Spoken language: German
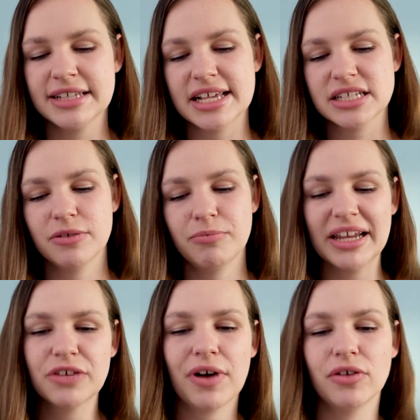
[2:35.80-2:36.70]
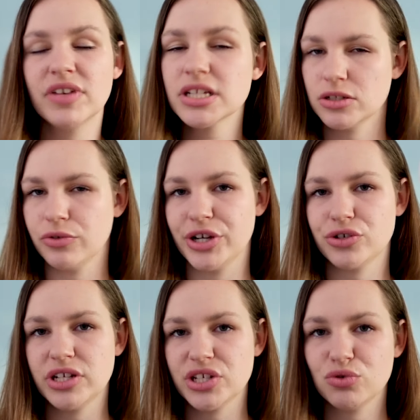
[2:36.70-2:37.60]
Das heißt, manche Frauen wissen sogar
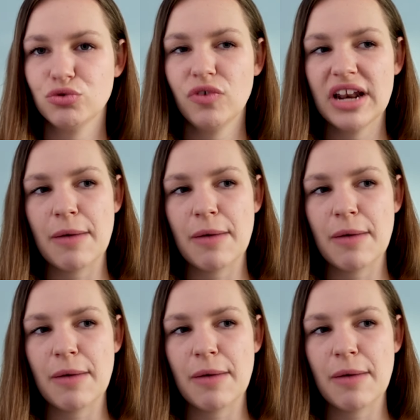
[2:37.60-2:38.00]
schon, dass sie es gut finden,